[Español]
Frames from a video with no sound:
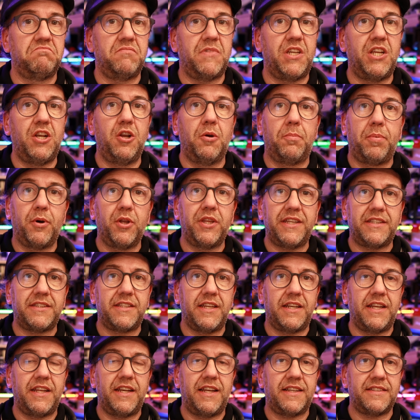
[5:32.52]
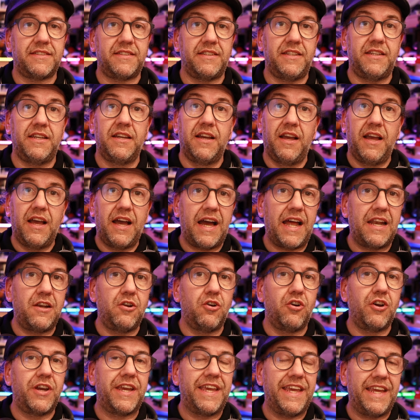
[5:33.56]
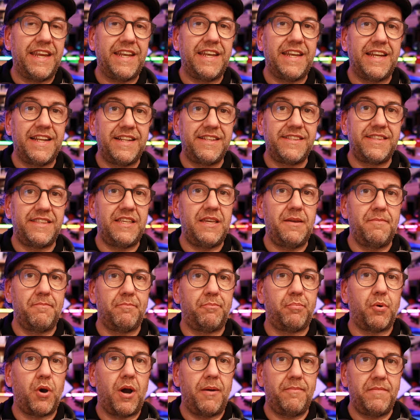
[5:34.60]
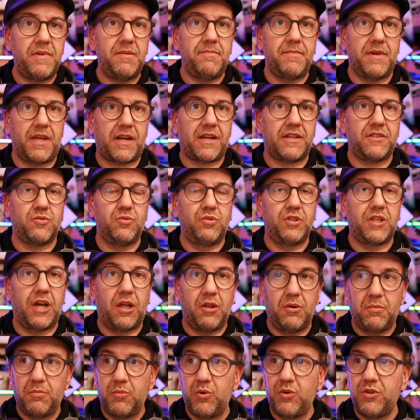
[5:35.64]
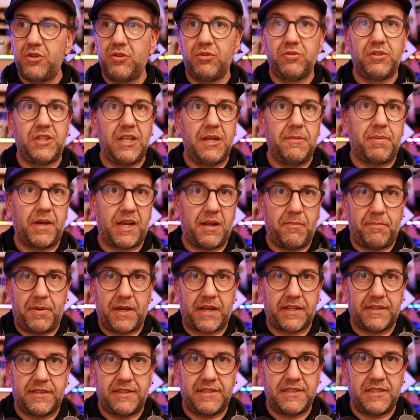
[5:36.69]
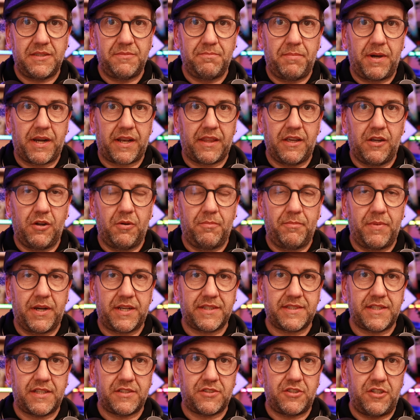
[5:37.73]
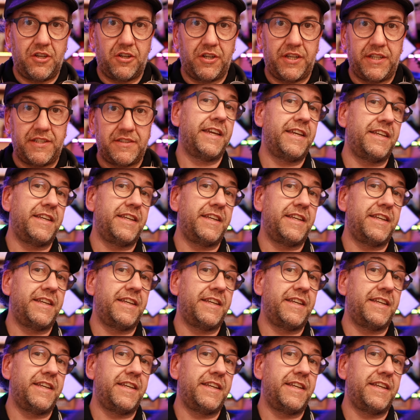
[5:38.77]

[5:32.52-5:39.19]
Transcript: y lo podés tener así. Algo que en el tiempo a mí me ha resultado muy útil para participar de conversaciones.